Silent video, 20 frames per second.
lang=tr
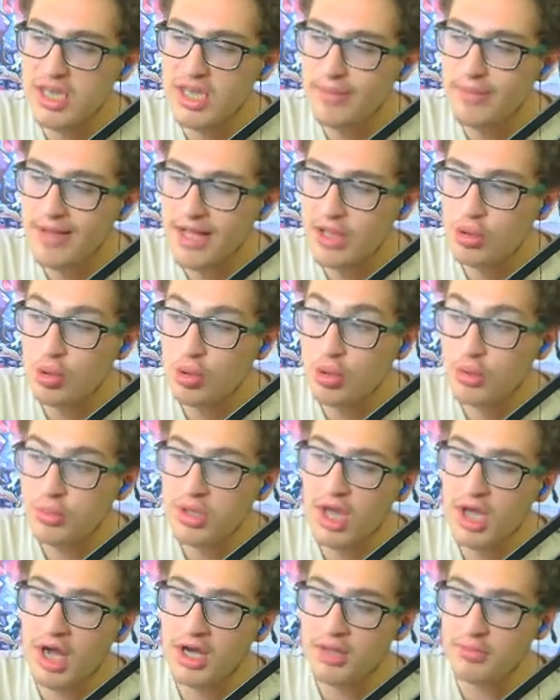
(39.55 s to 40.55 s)
yemin ediyorum
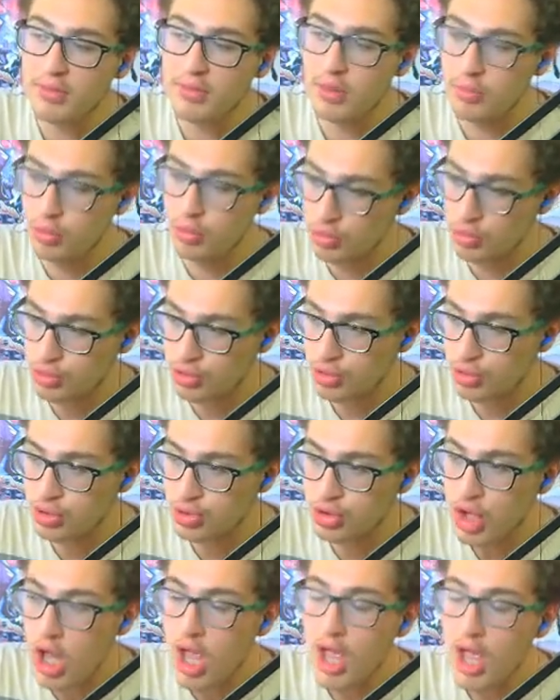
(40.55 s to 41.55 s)
yardımda bulunursunuz.